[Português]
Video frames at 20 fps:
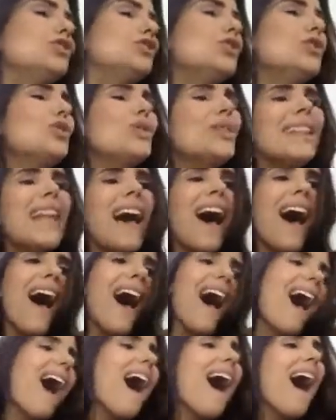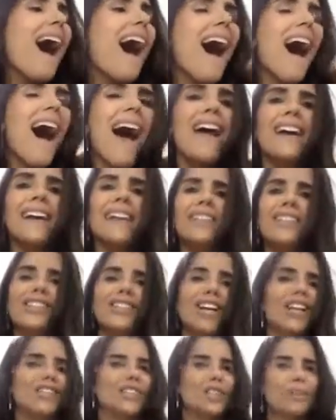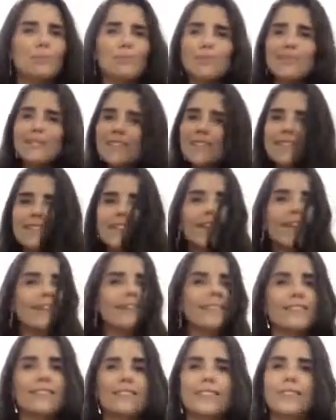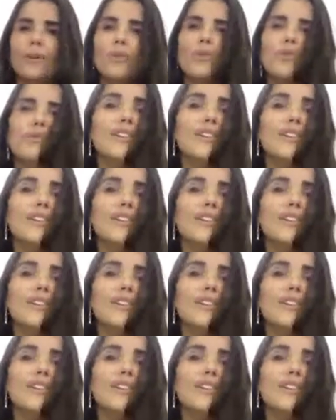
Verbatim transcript: Tonight. Gente, eu amo Cia. Estão